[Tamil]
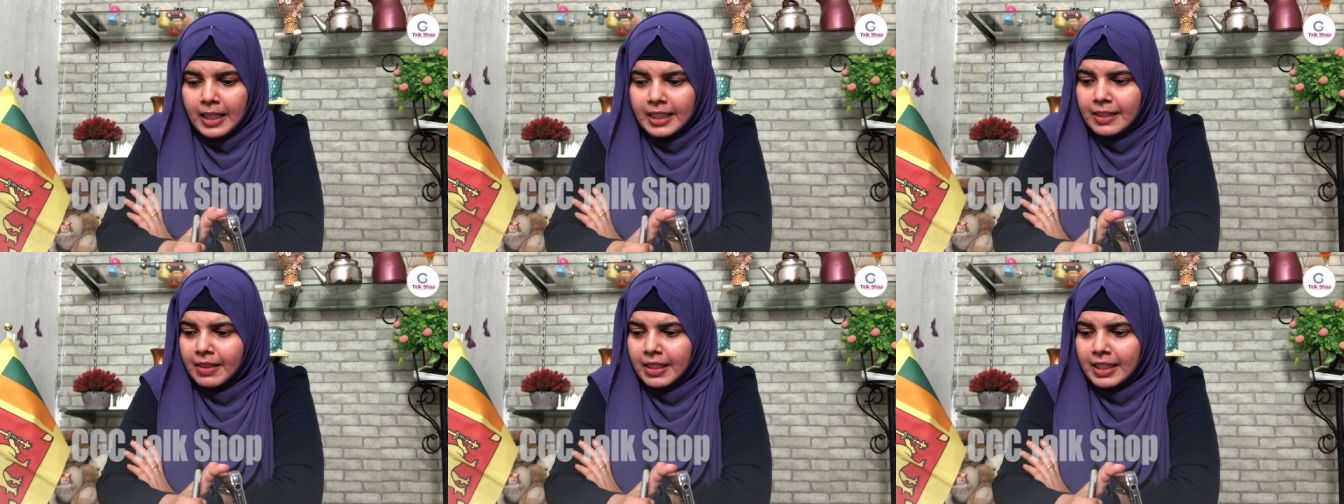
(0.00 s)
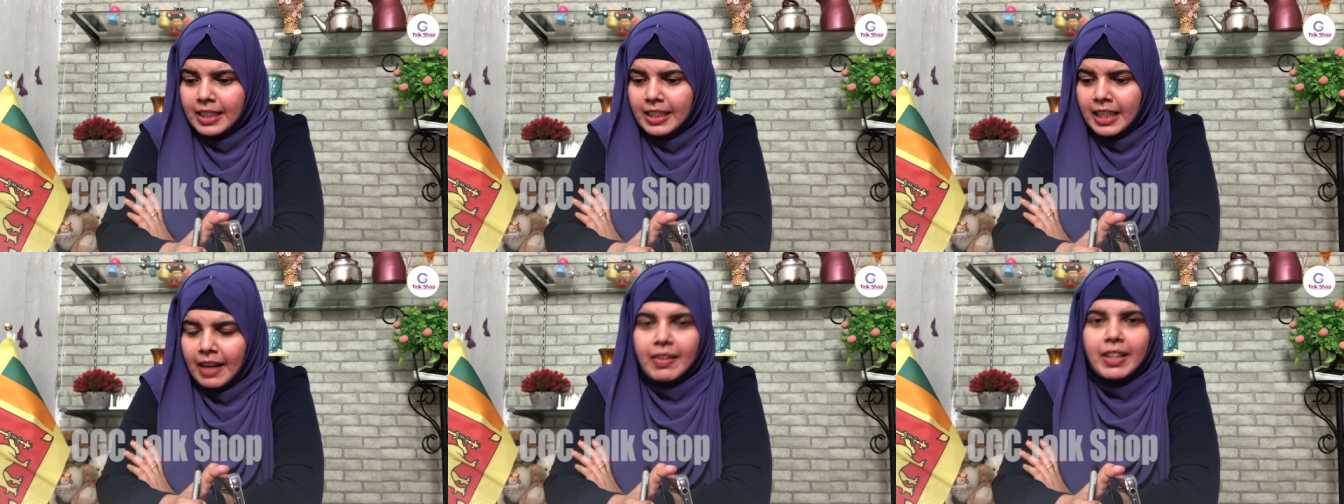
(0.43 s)
இது
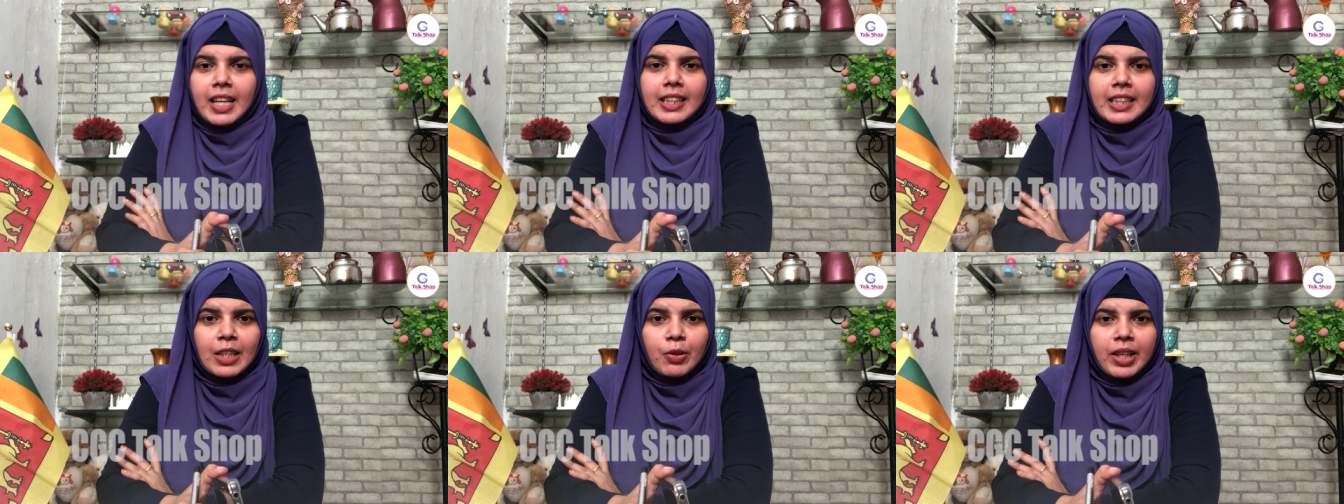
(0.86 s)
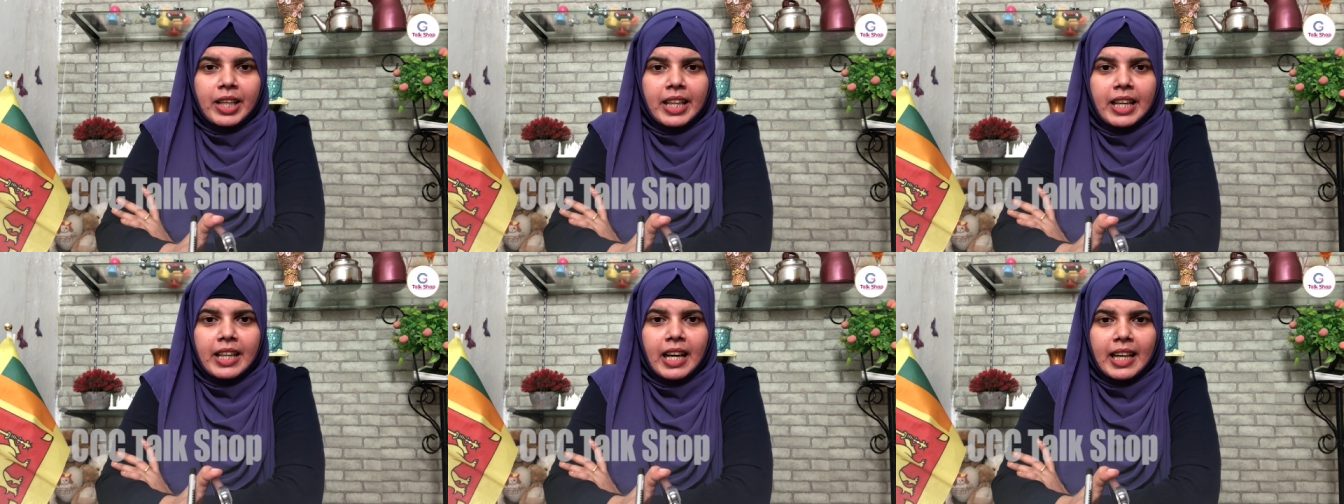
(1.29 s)
வந்து அவரா
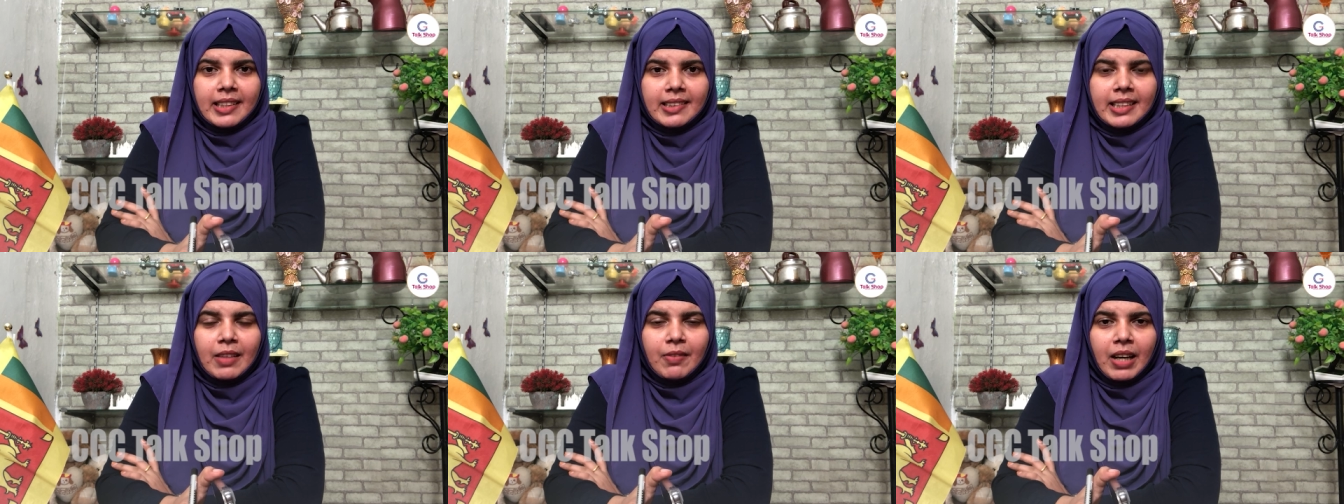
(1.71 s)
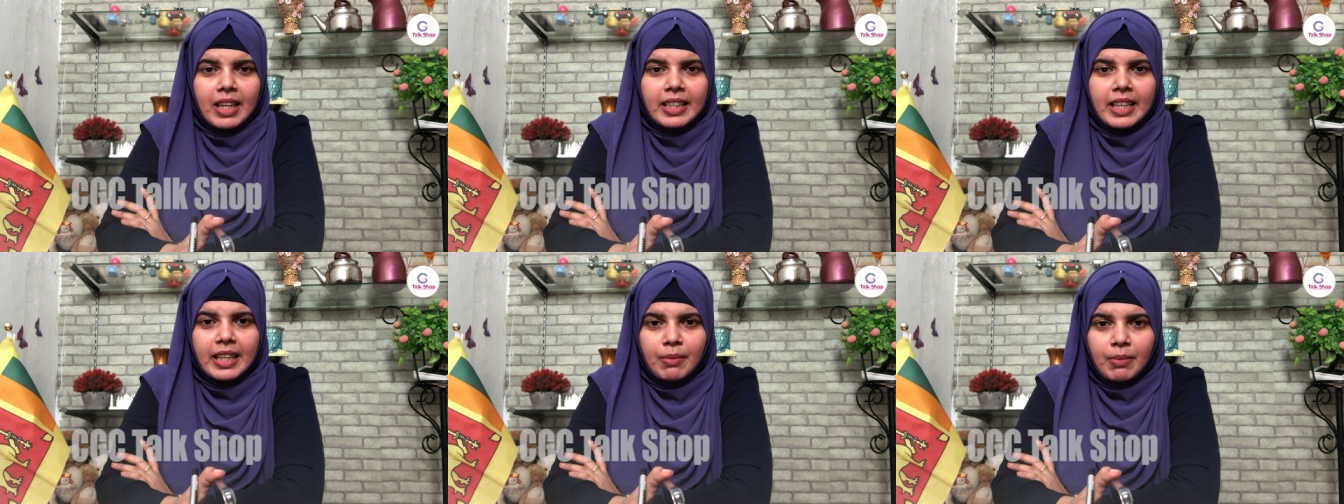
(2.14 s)
தன்னுடைய அரசியல்
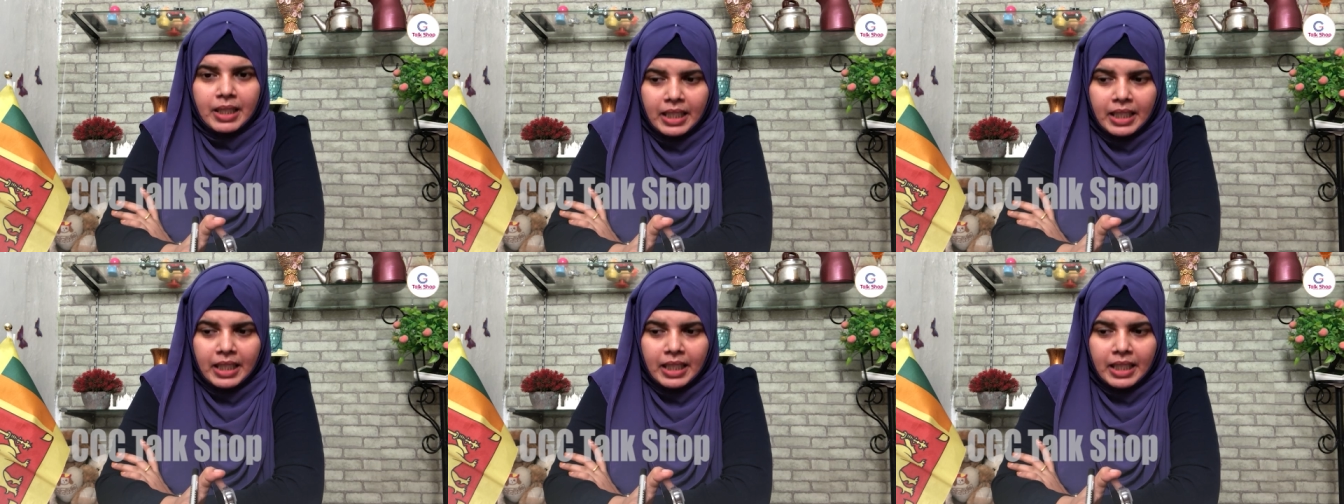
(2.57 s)
வாழ்க்கைக்கு